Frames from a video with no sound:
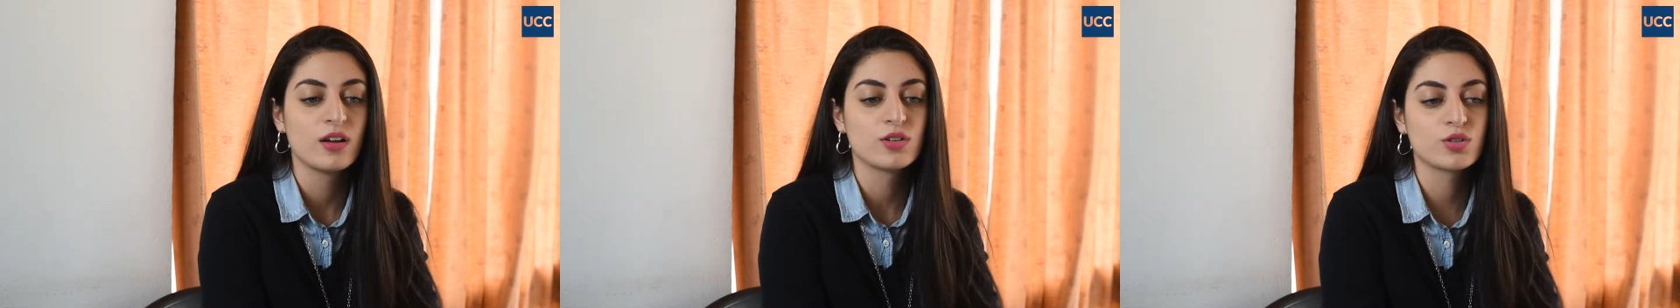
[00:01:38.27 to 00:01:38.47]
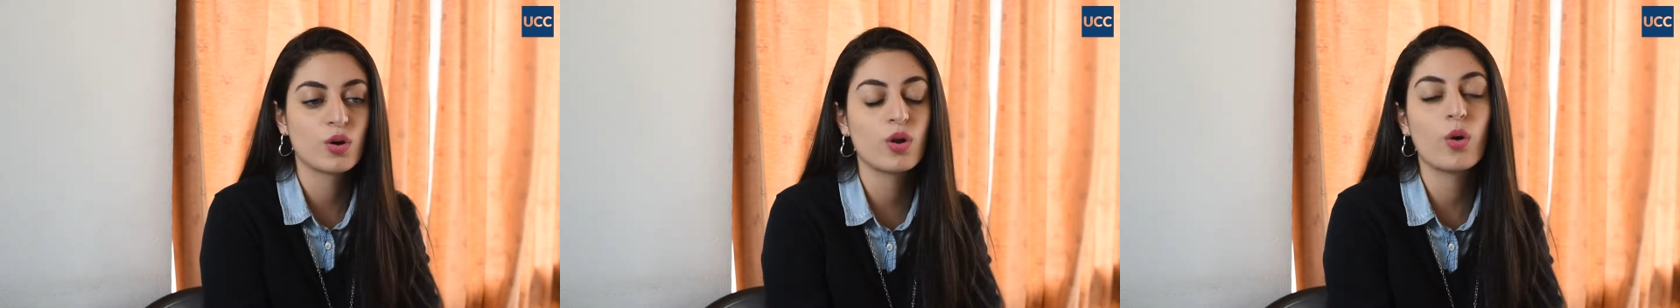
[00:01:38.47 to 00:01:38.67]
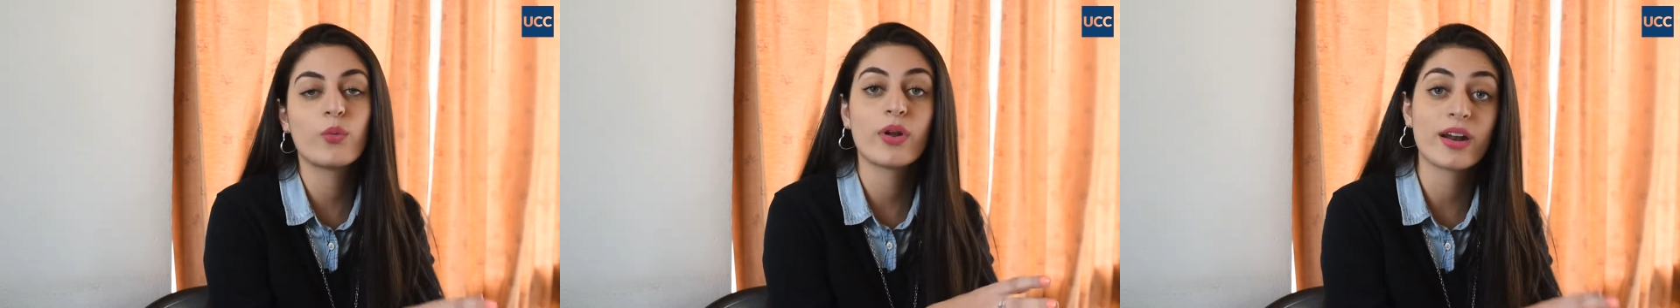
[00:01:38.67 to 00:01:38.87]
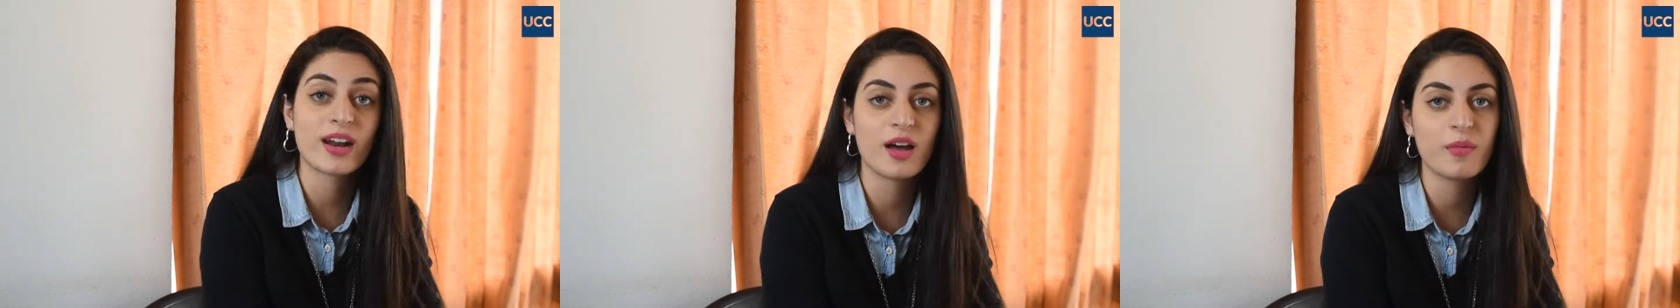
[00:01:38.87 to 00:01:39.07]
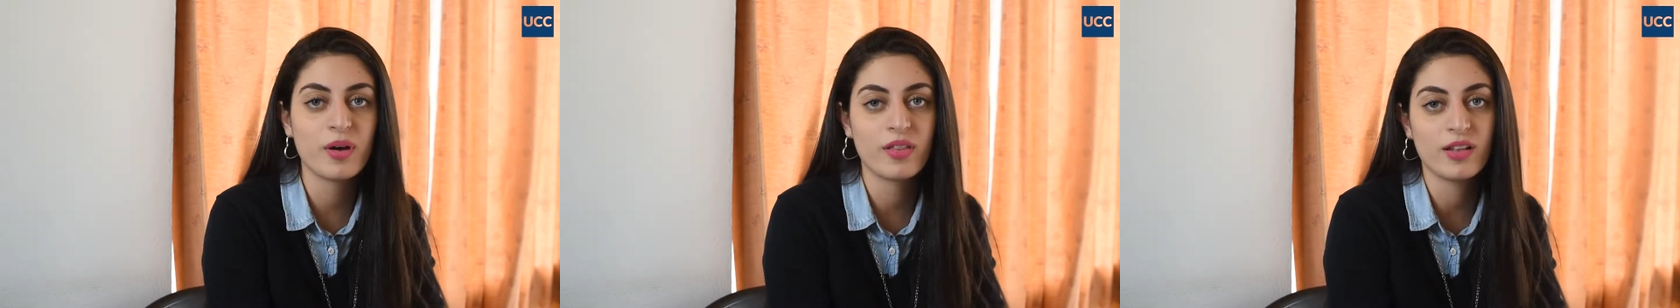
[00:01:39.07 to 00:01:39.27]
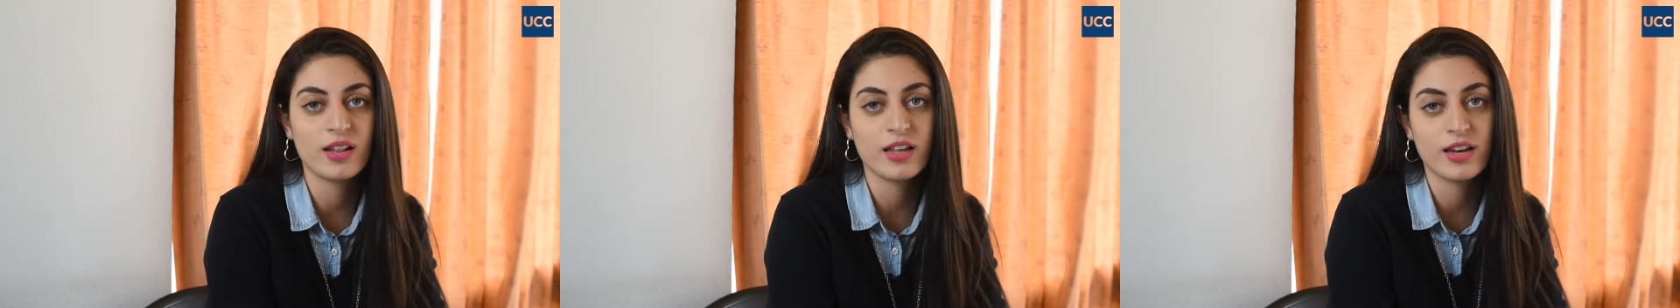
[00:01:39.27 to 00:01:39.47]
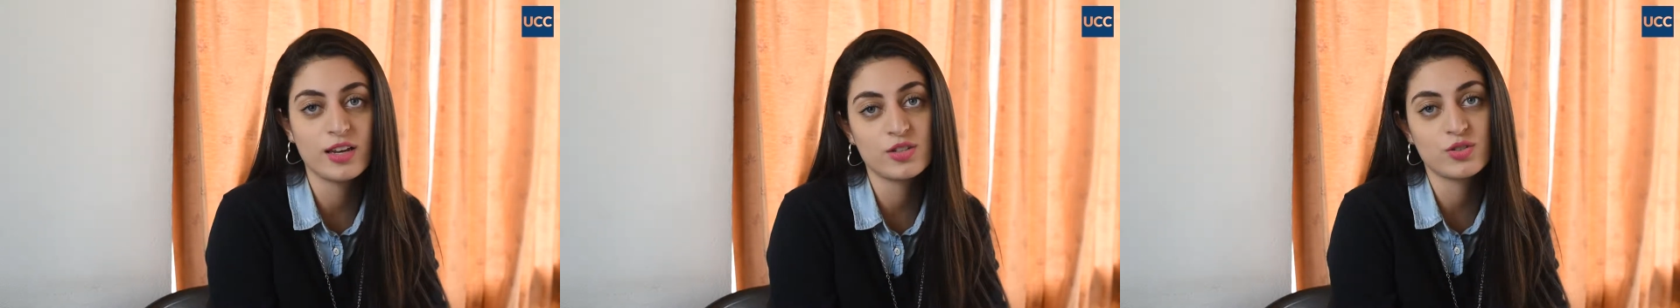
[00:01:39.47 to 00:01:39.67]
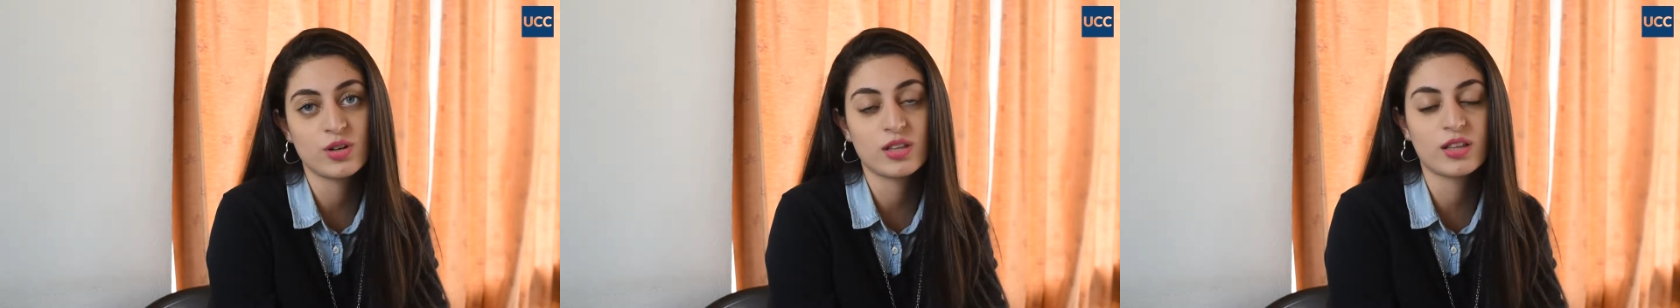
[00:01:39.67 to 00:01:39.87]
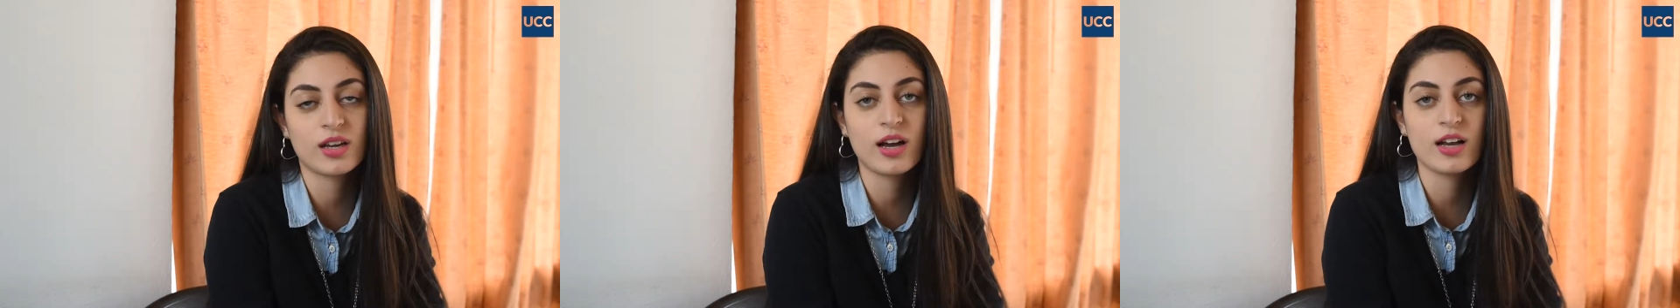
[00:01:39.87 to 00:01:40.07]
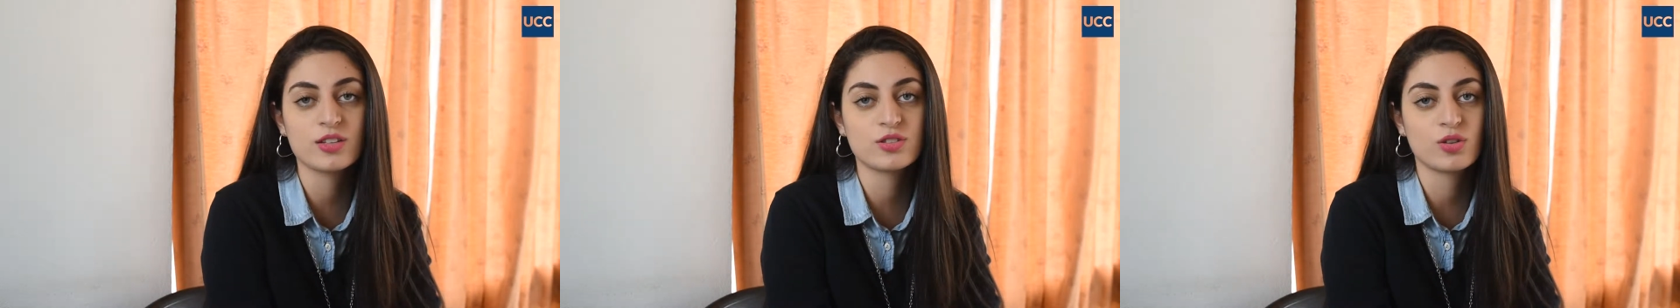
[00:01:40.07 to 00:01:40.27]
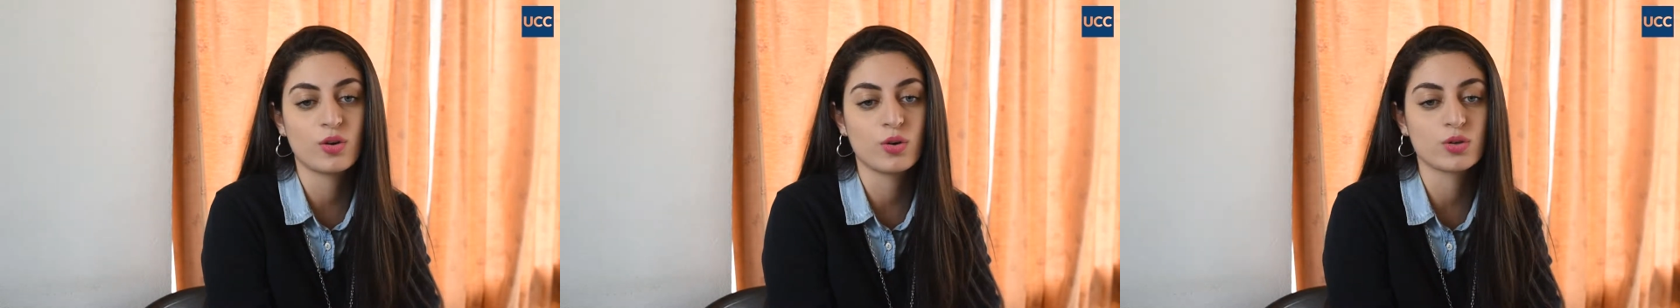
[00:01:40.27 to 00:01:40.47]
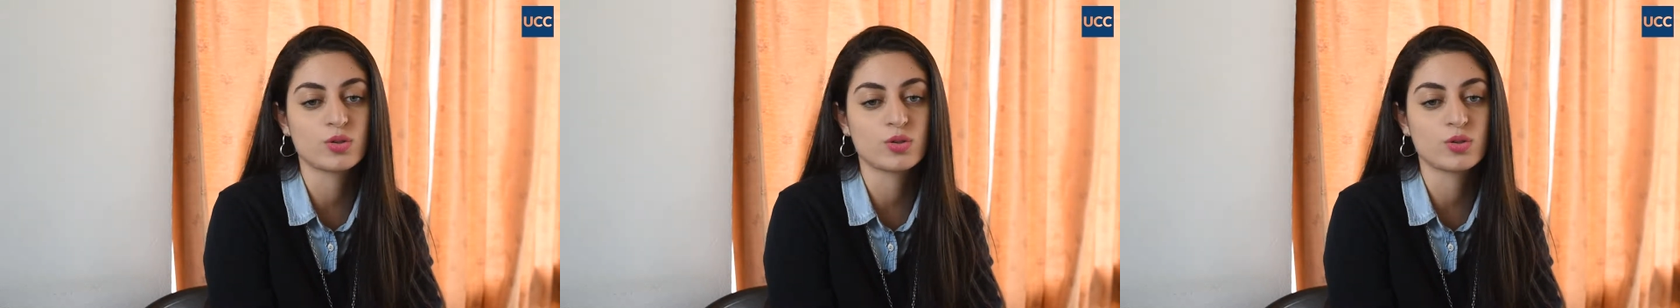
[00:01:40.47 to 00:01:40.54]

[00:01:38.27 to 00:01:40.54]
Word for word: solo una rama del derecho en este caso o